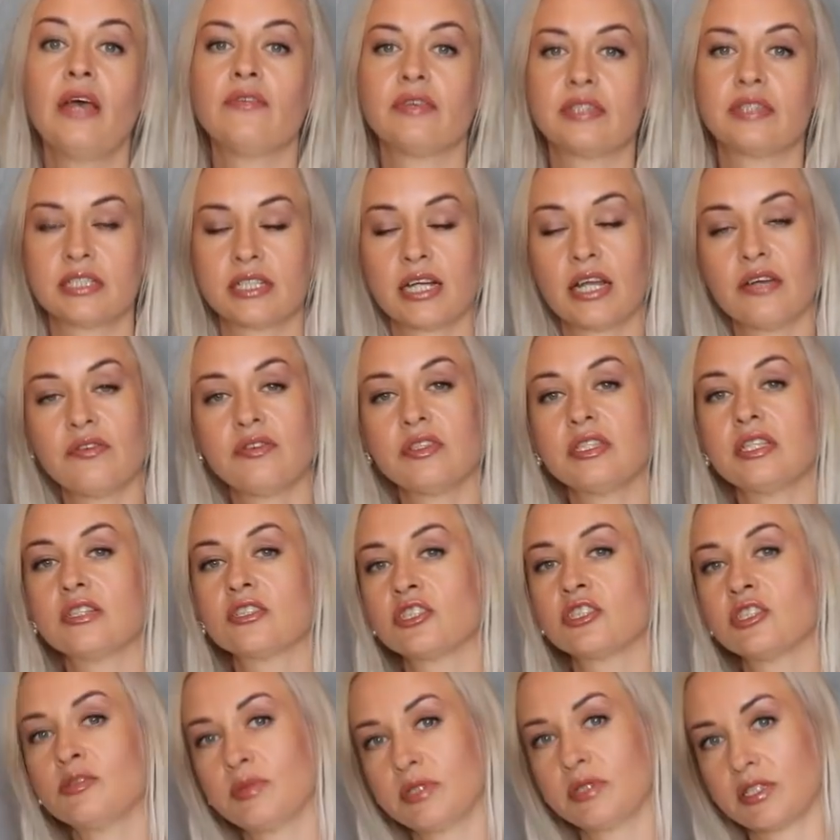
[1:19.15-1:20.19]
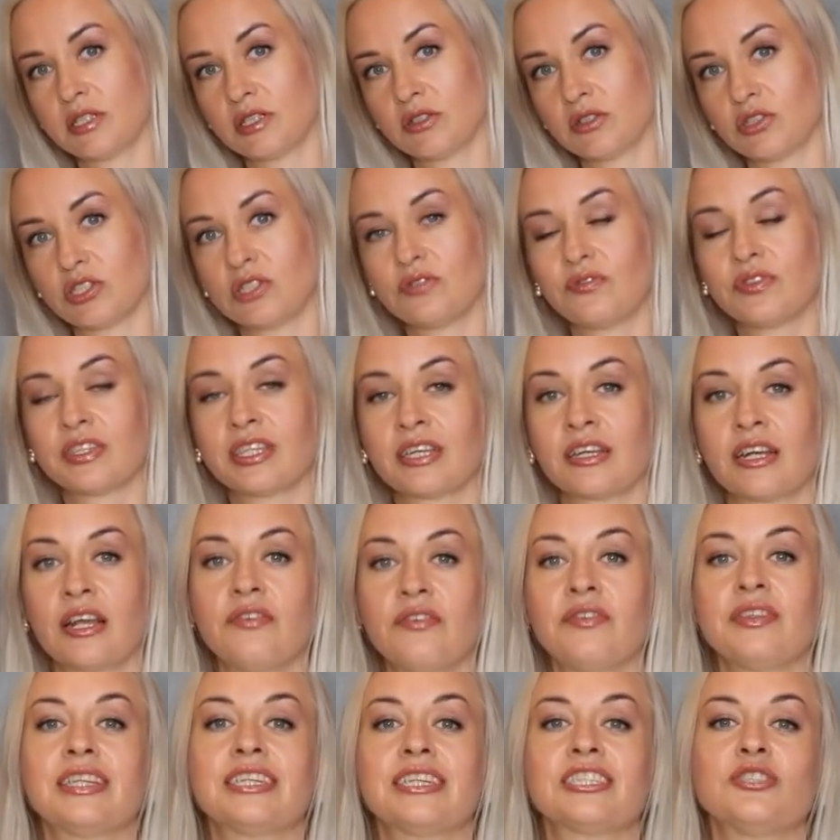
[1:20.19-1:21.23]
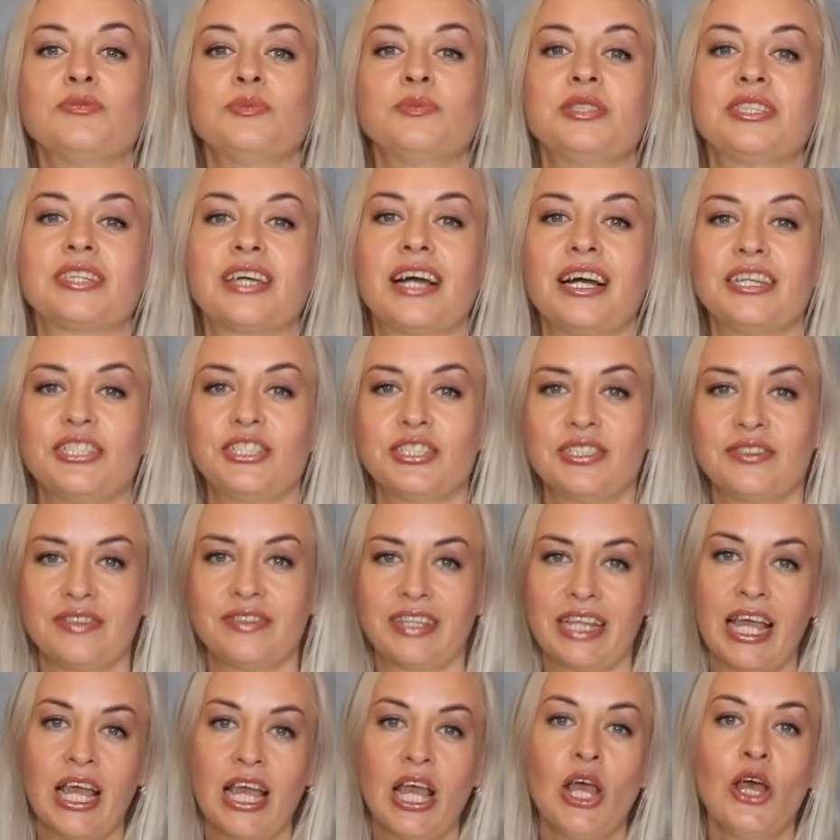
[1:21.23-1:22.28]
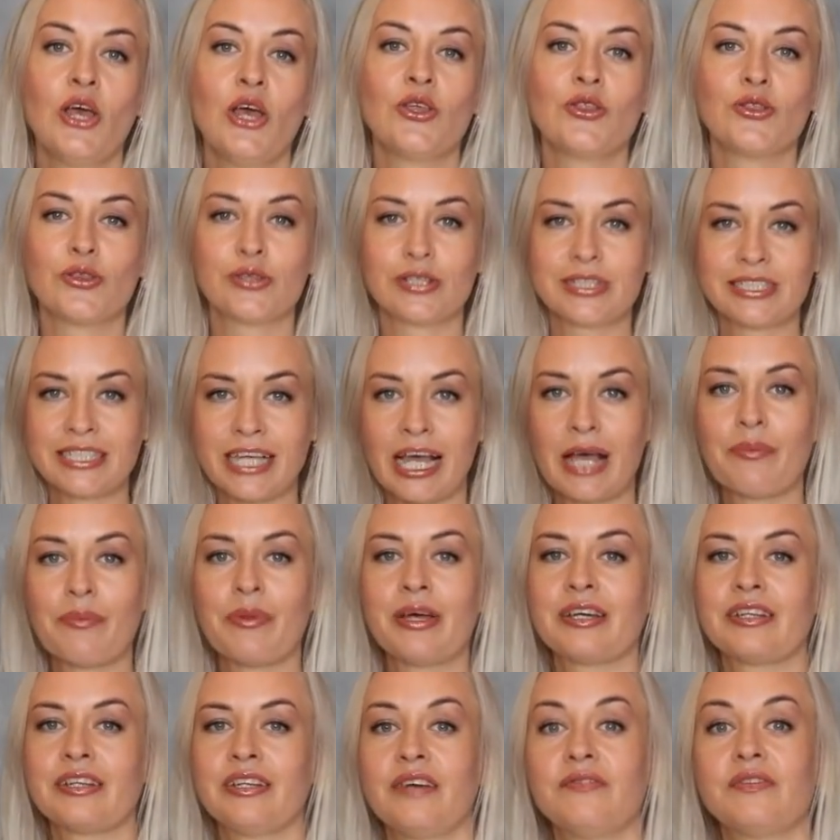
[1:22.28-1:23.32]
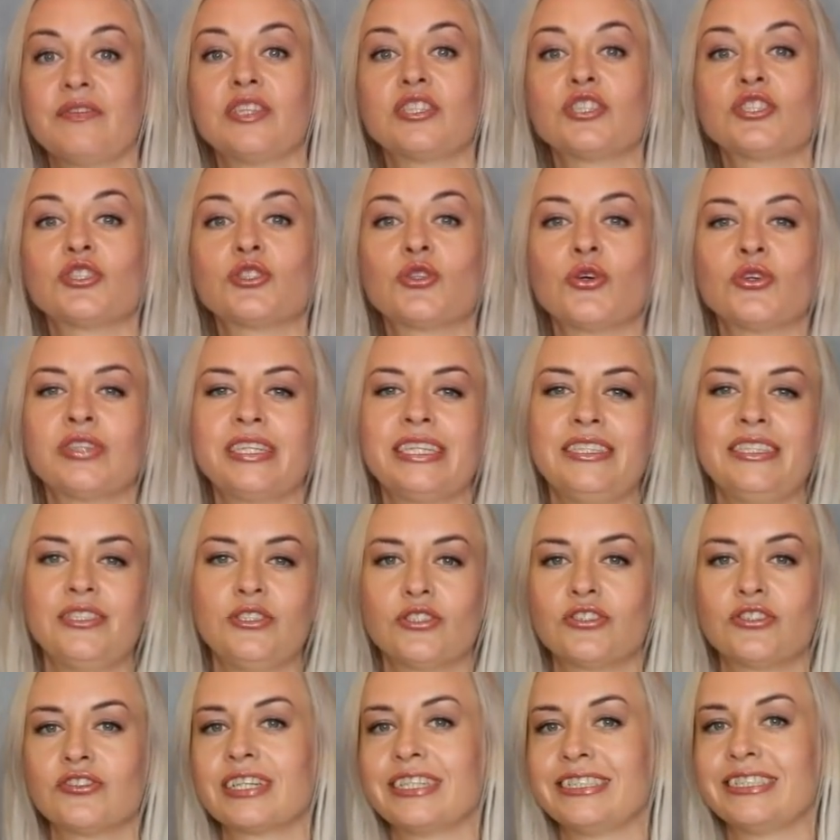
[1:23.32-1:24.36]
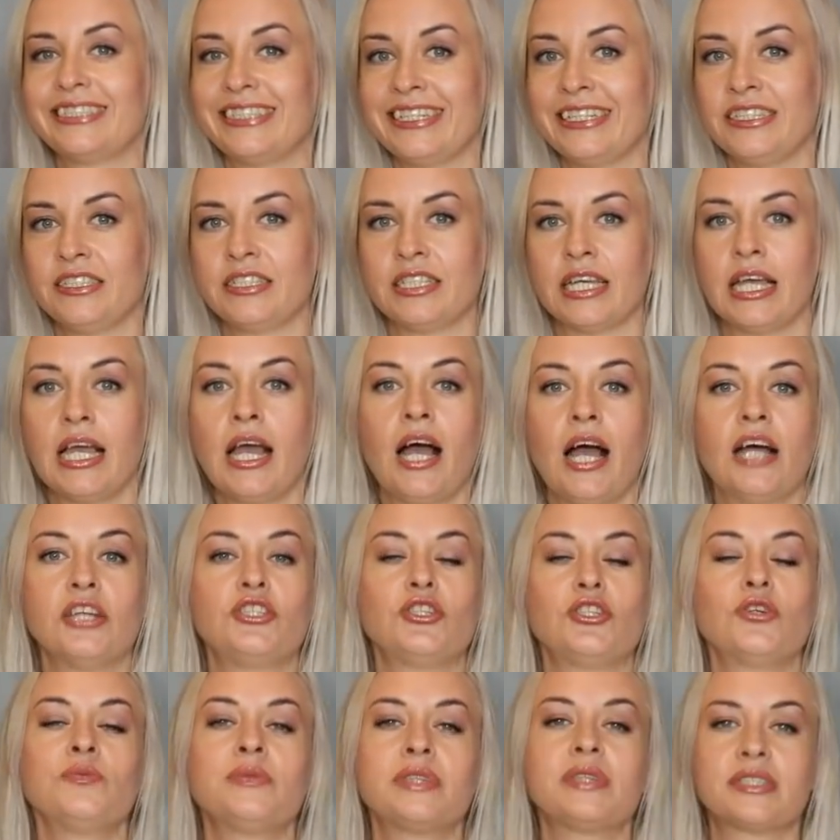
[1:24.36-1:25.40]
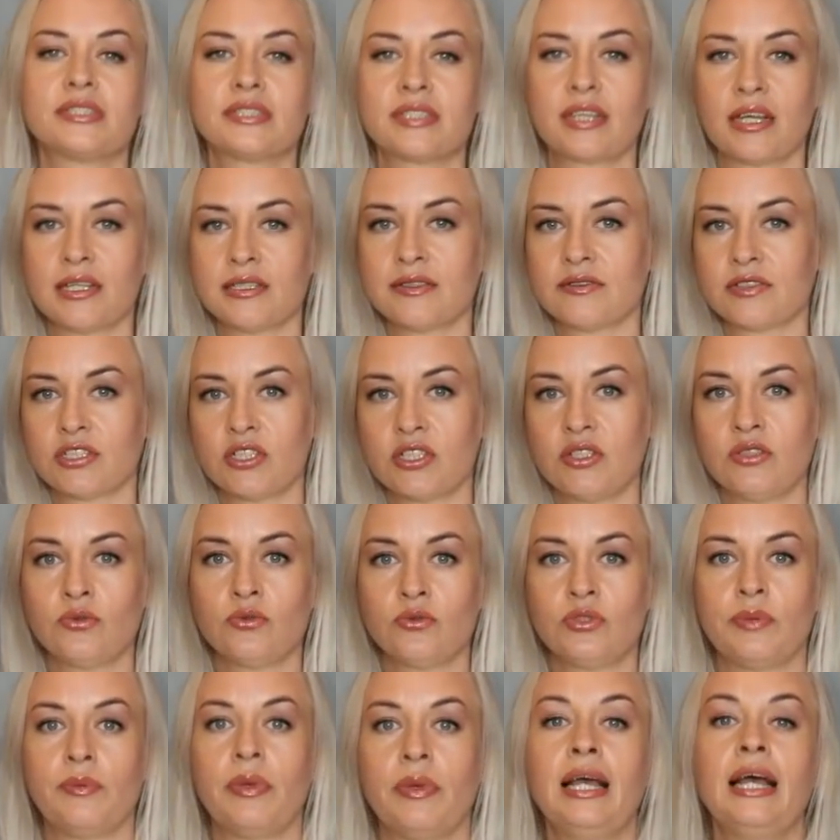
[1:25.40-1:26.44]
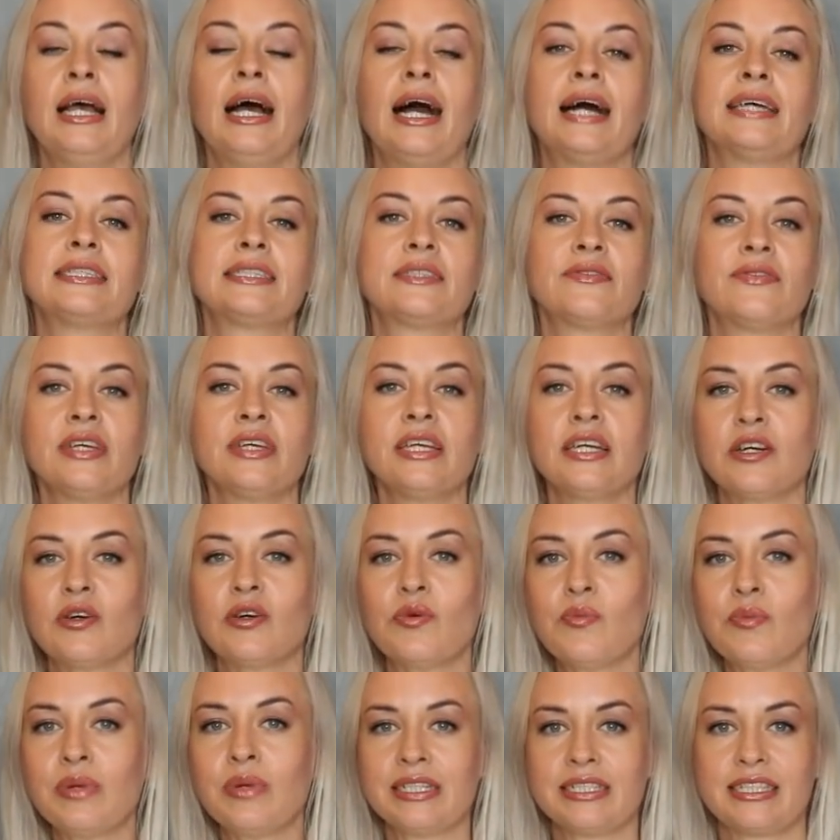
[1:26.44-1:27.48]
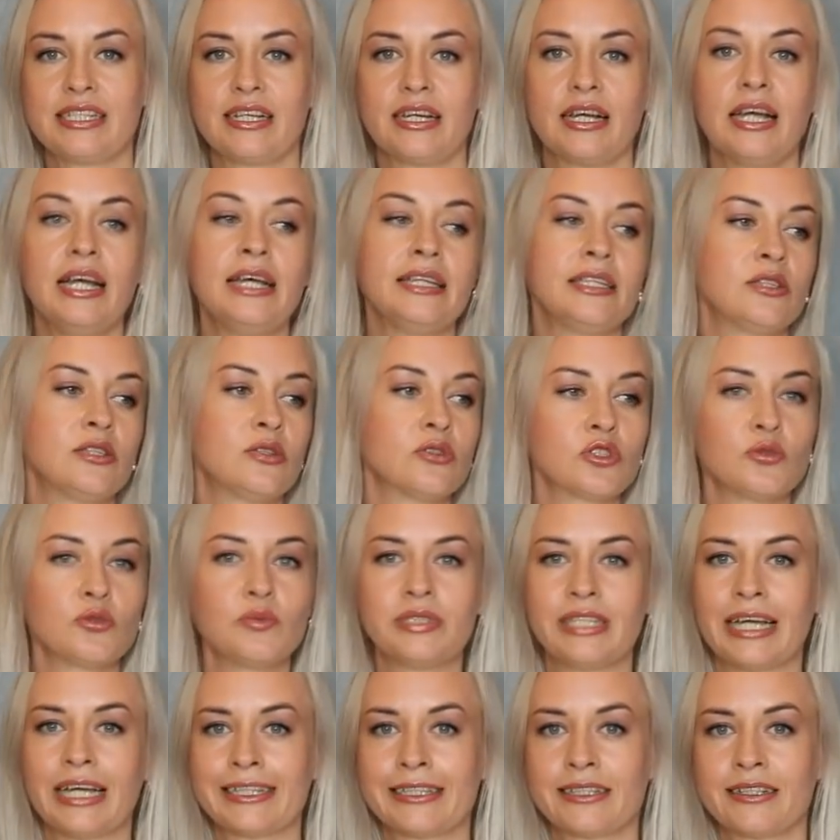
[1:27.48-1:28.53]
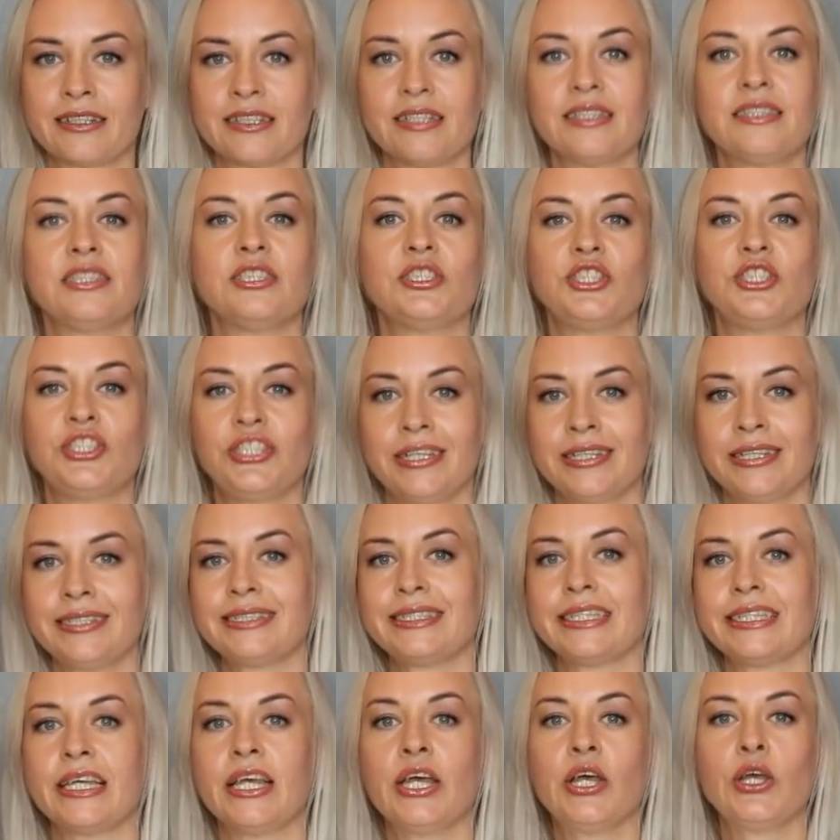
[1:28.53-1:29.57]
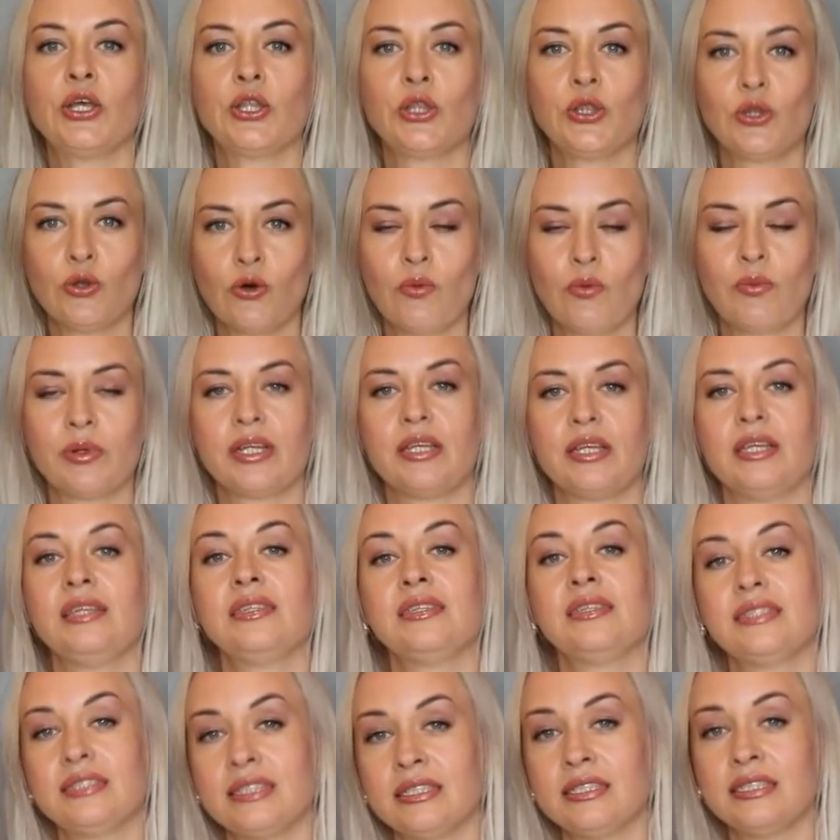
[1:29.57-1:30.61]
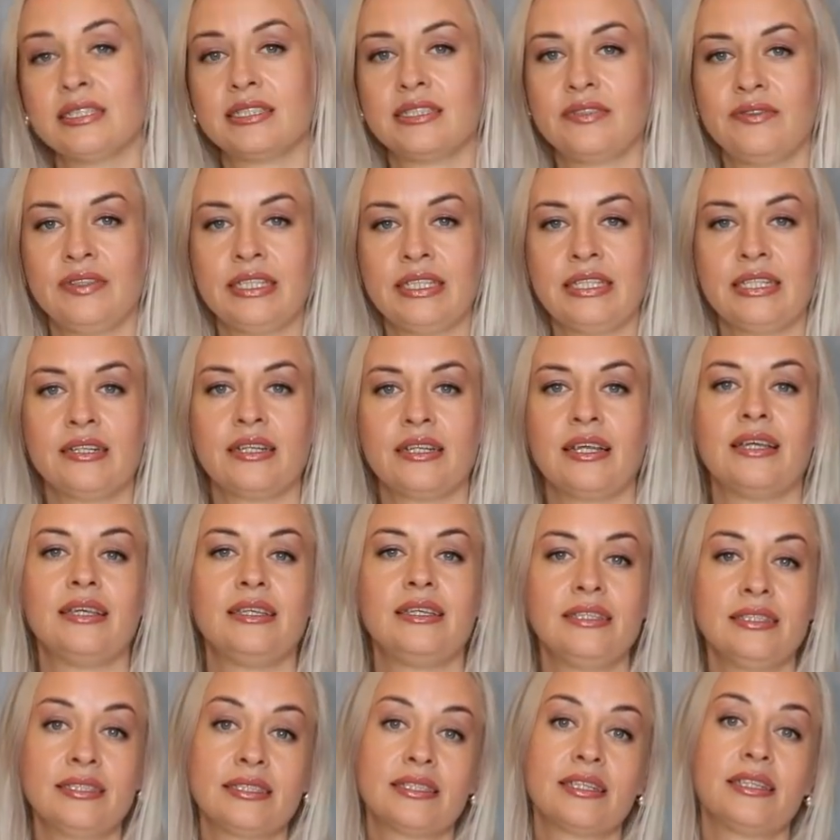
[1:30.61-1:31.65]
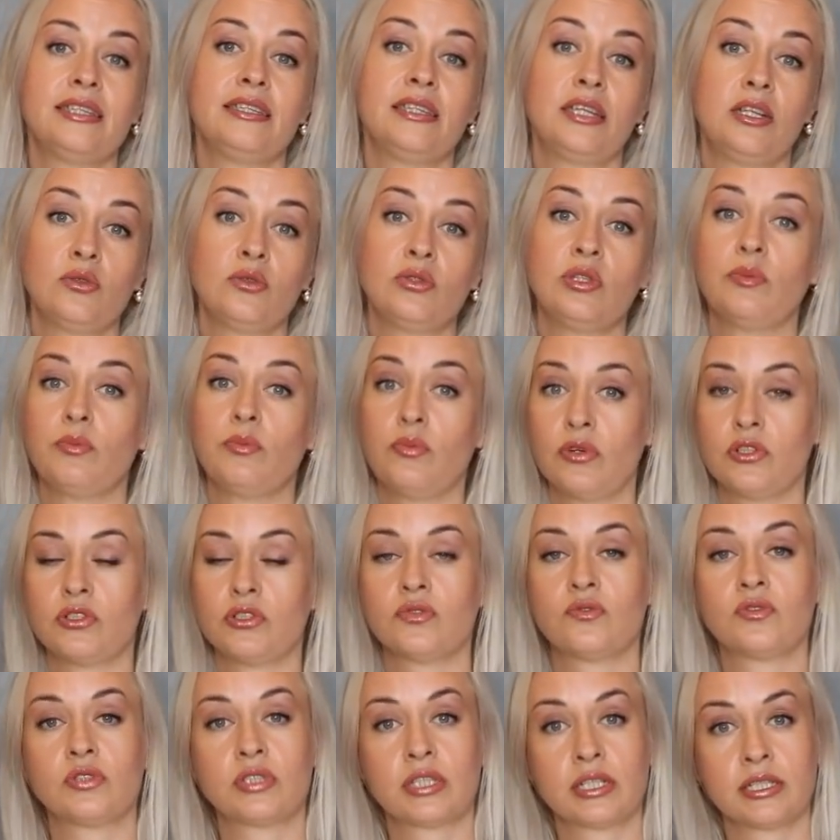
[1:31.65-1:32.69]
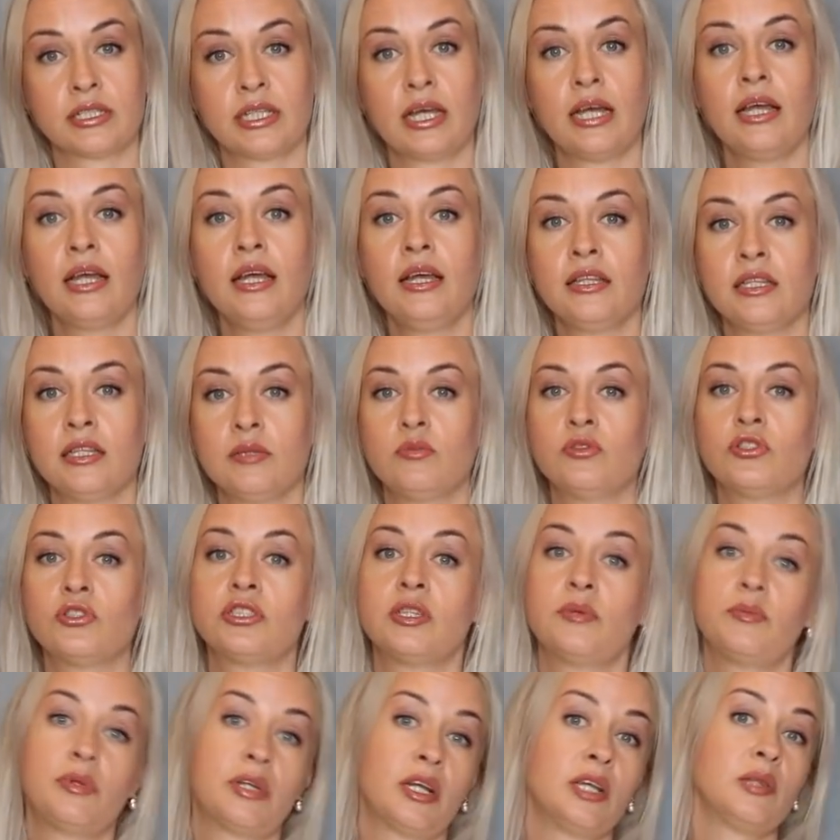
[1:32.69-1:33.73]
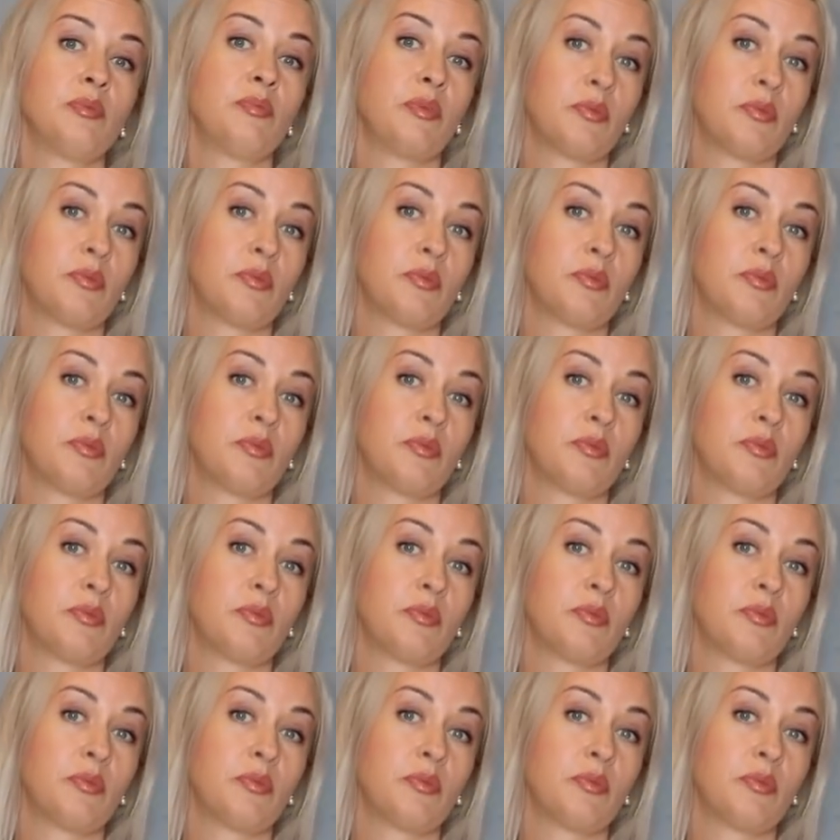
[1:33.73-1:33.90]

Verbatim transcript: Фотографии должны быть хорошие, фотографии должны быть качественные, но самое главное, что ты несешь в контенте, о чем ты рассказываешь людям, о своих мыслях. Ты должен быть открытый, честный, добрый и нести действительно искренне людям пользу. Вот тогда ты будешь набирать